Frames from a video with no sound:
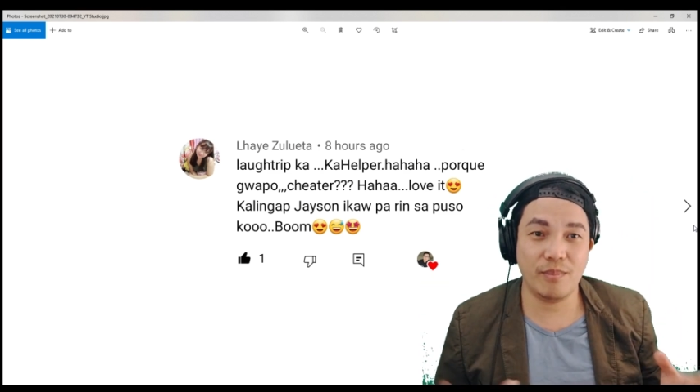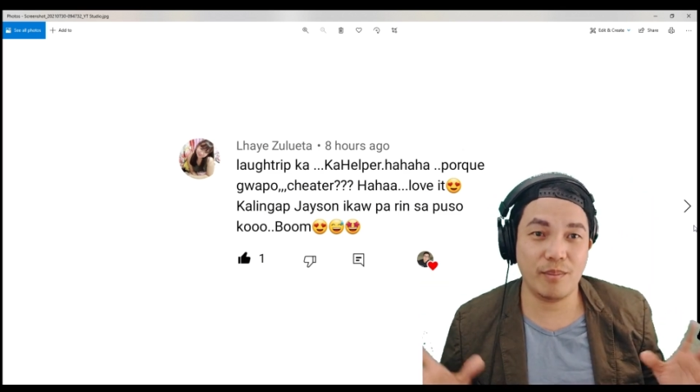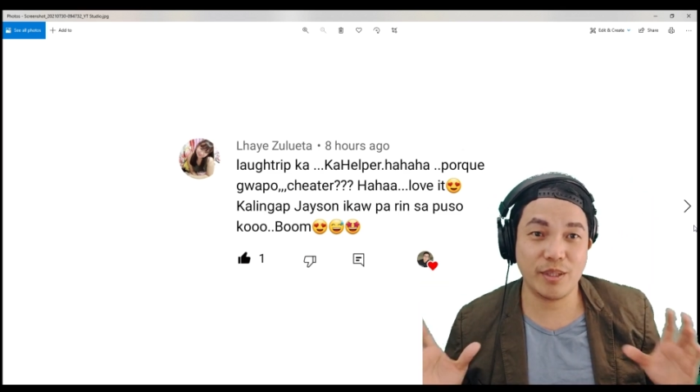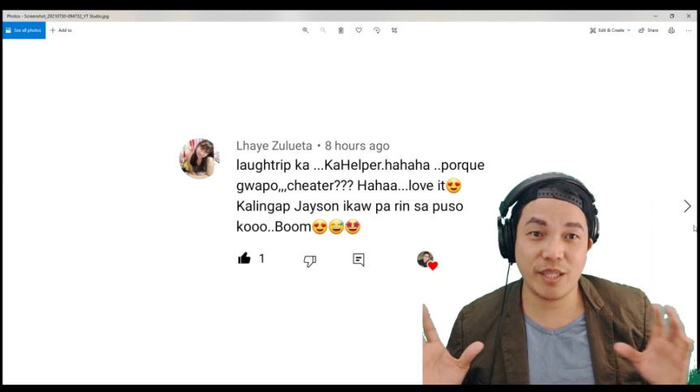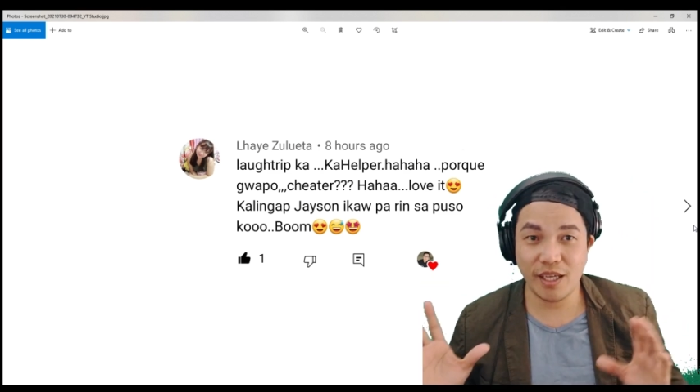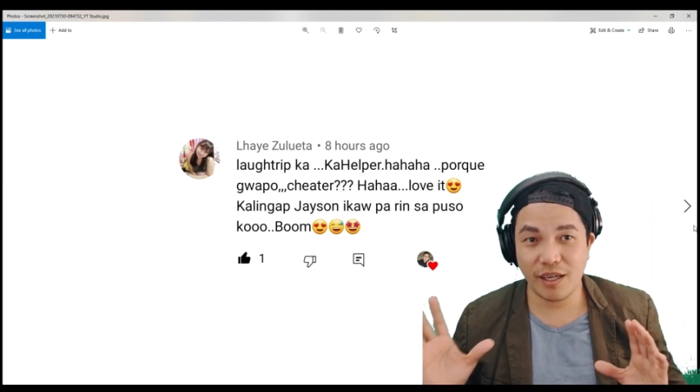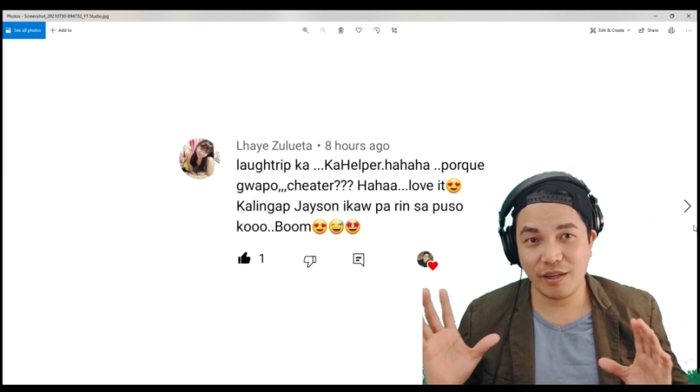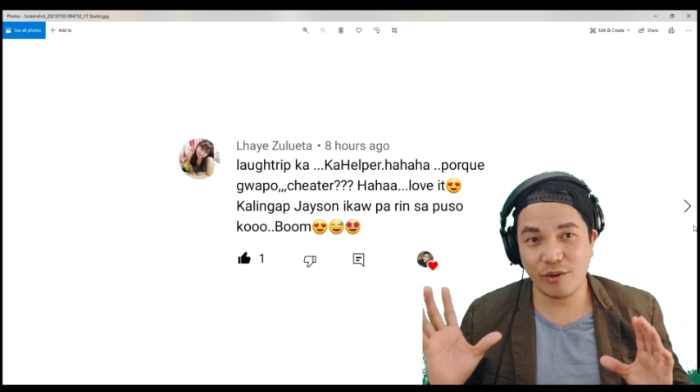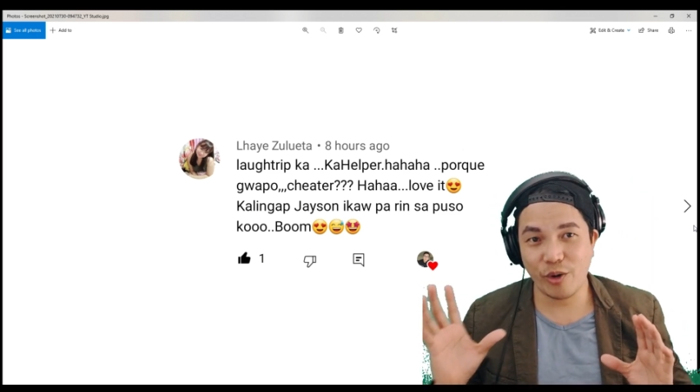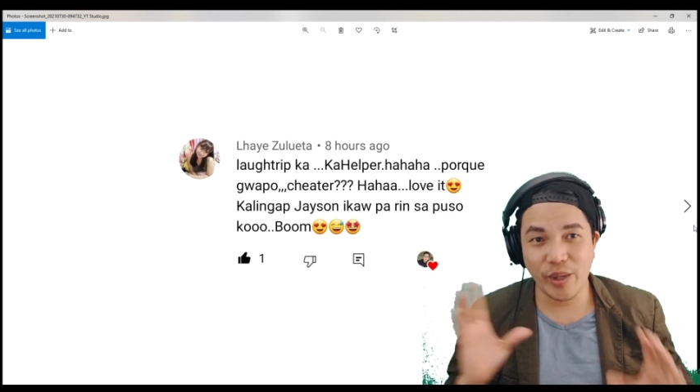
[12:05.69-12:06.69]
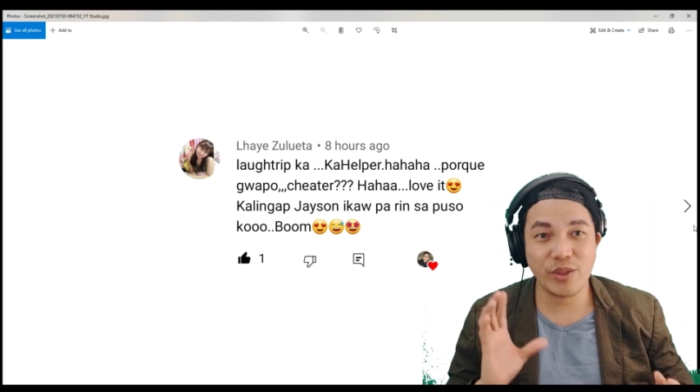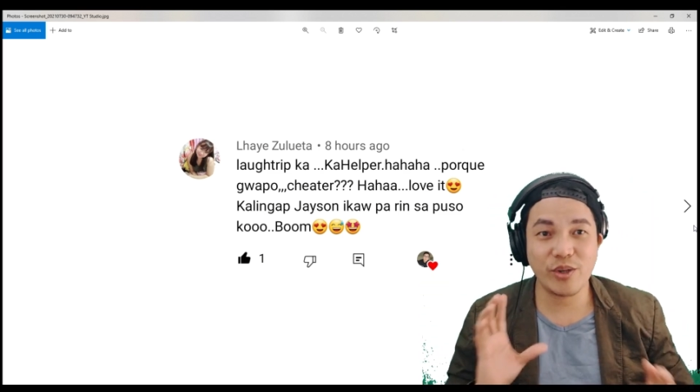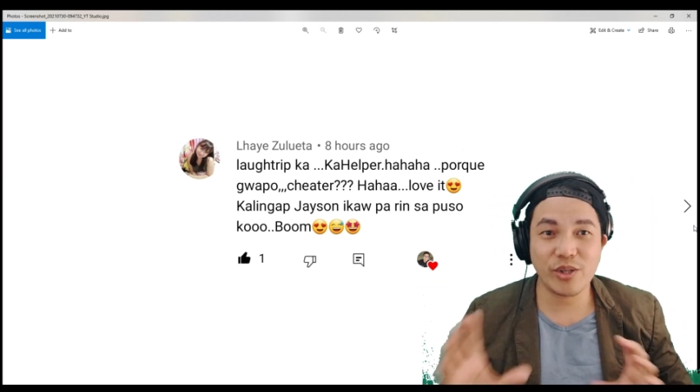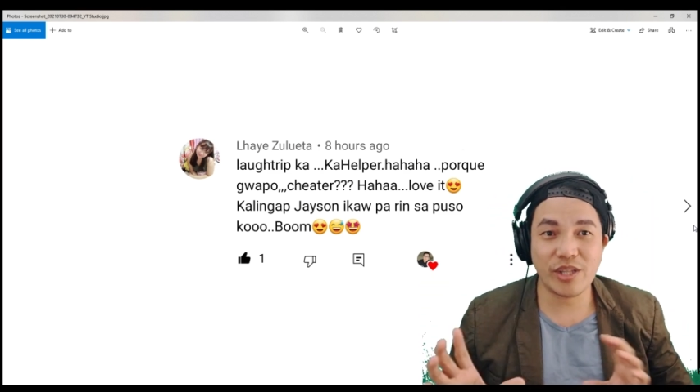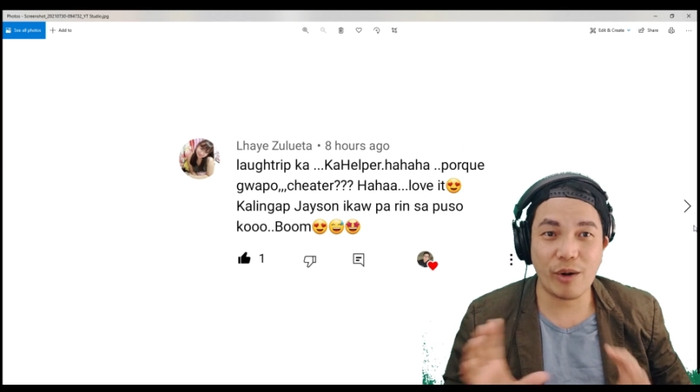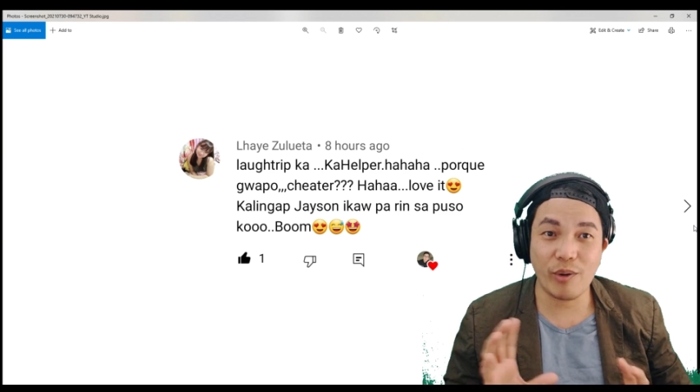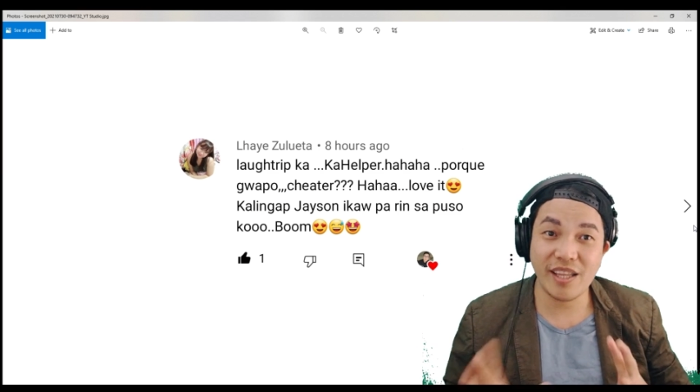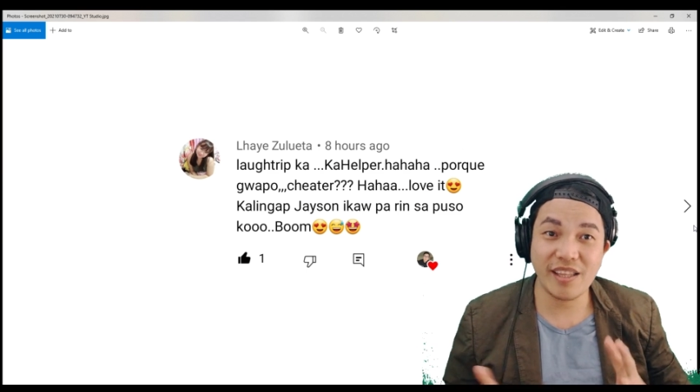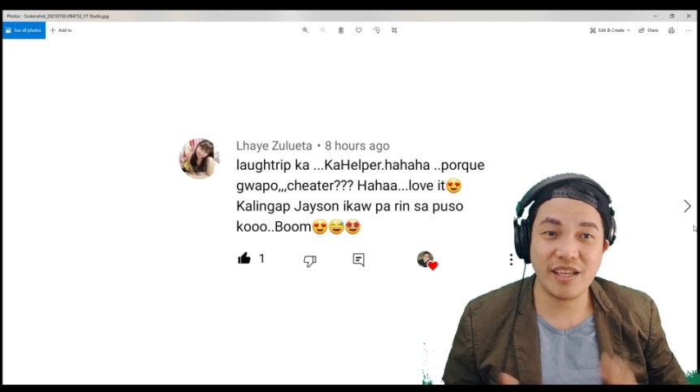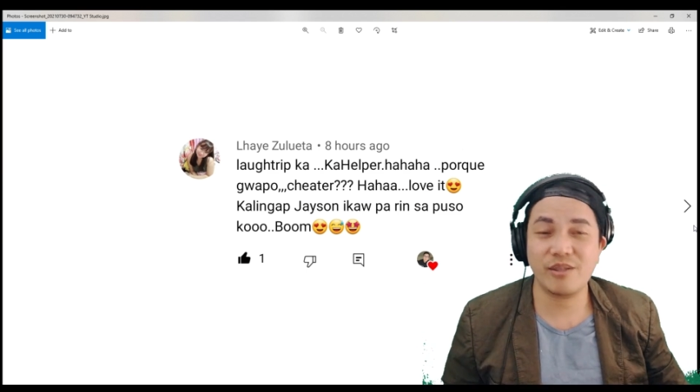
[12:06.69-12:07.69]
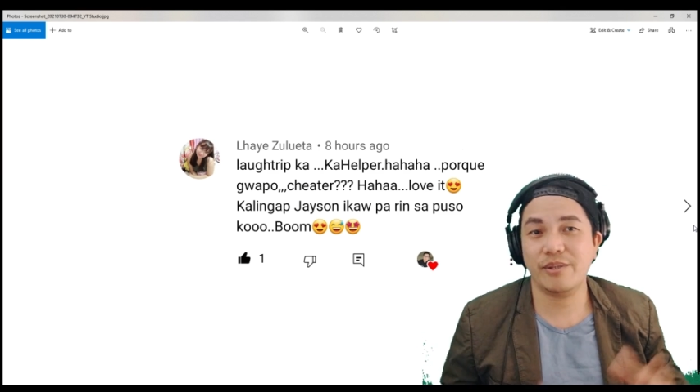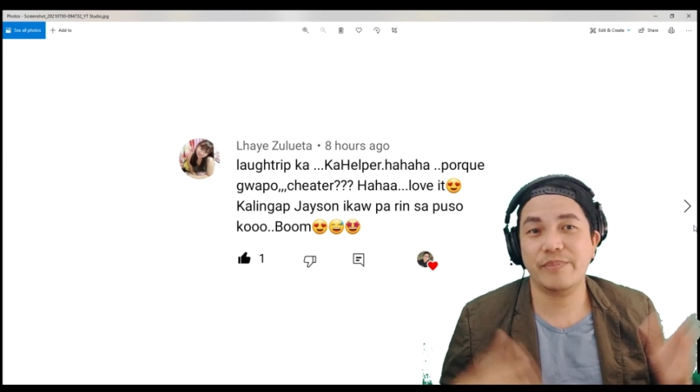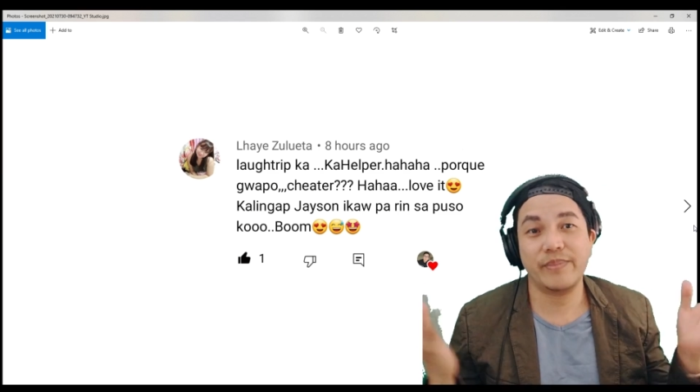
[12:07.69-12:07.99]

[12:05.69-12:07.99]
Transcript: masayang komento, tawanan, no.